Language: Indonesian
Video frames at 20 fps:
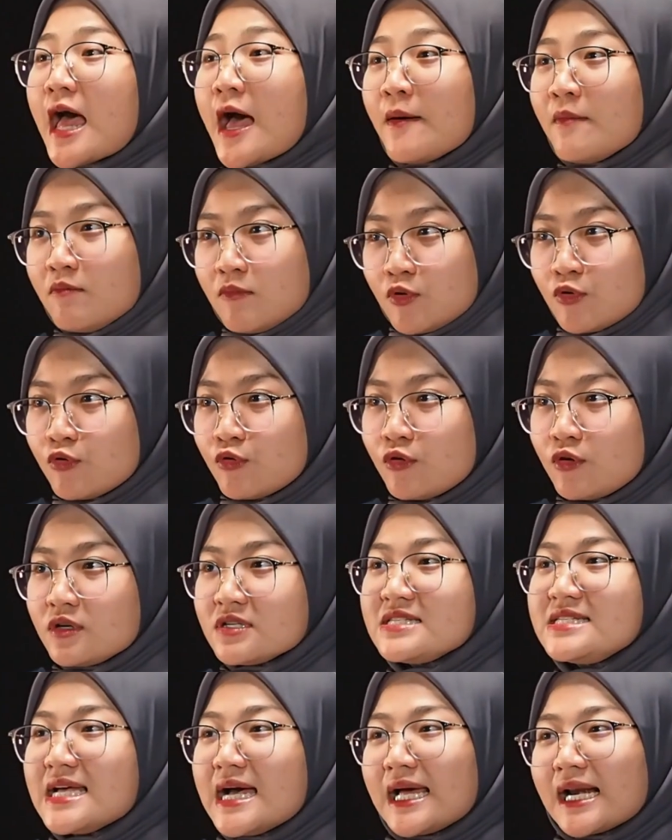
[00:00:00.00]

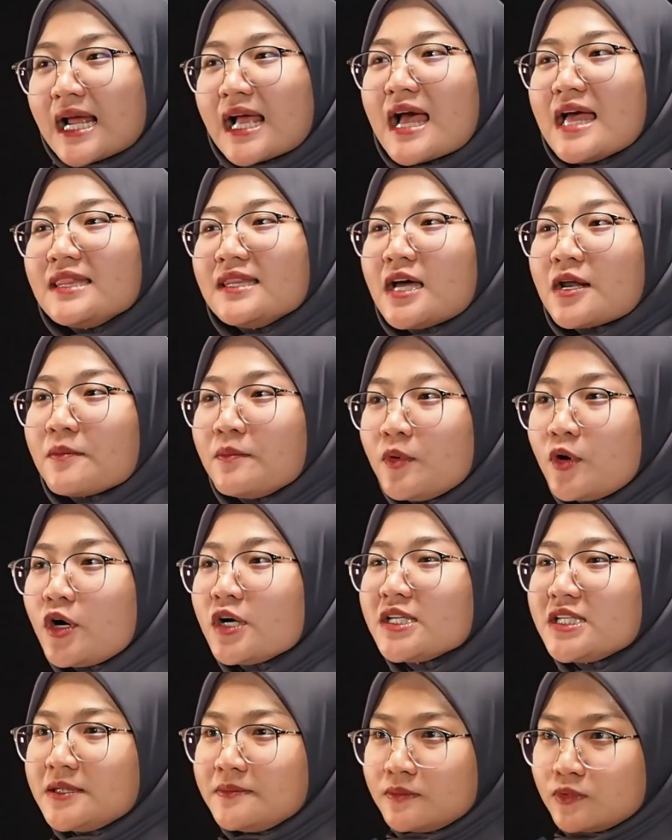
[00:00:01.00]
Namun, jarak antar
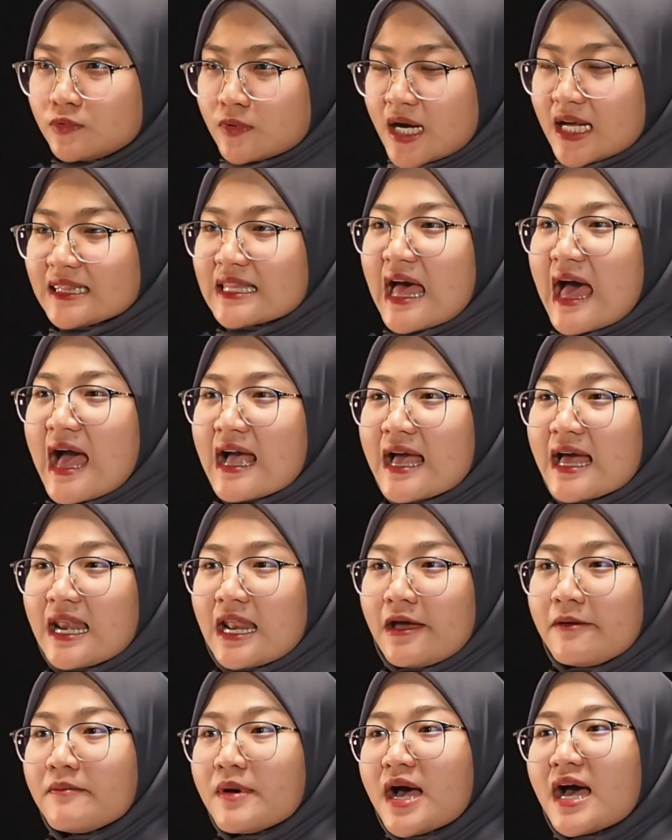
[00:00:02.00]
board dibuat agak
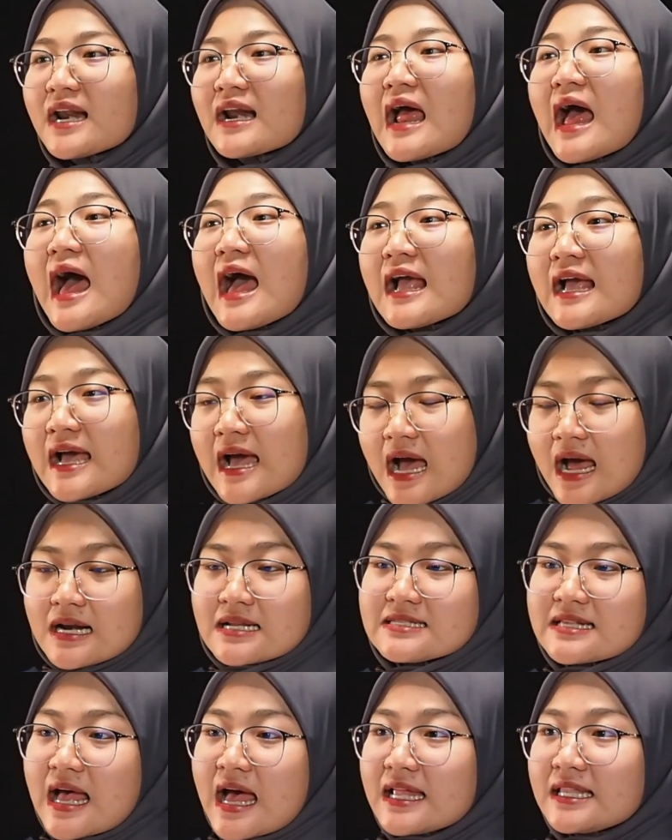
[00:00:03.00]
lebar agar
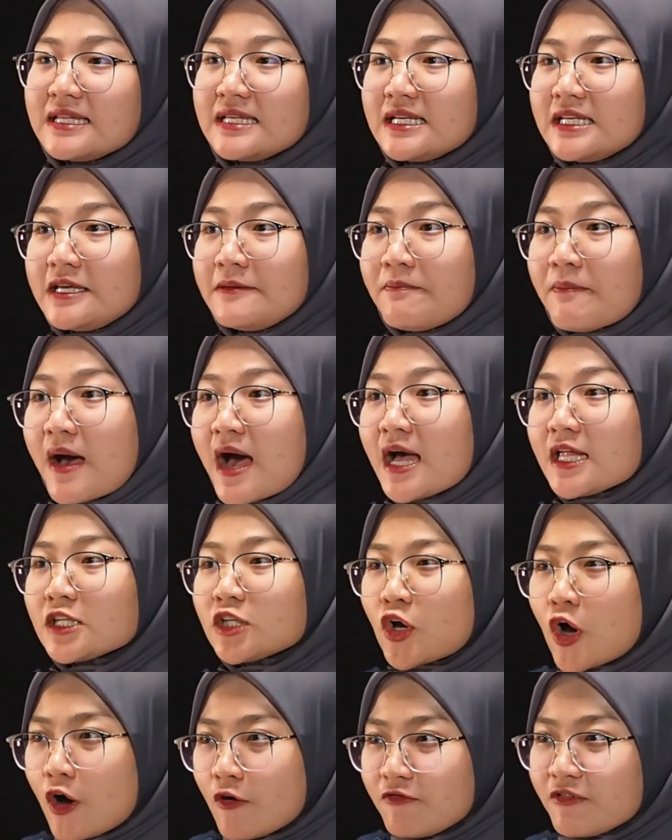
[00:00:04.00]
saat dilipat,
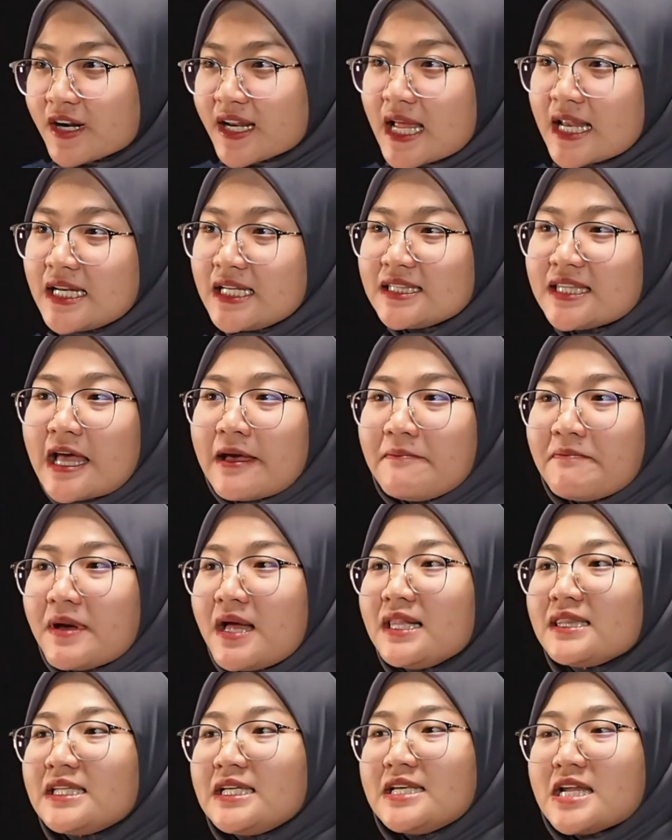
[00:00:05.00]
cover yang
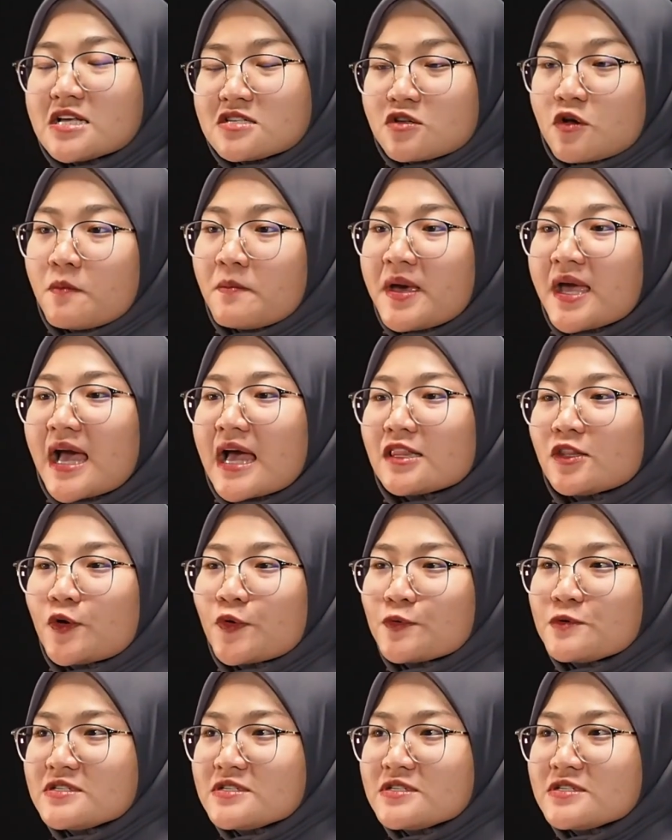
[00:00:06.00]
ditempel tidak sobek atau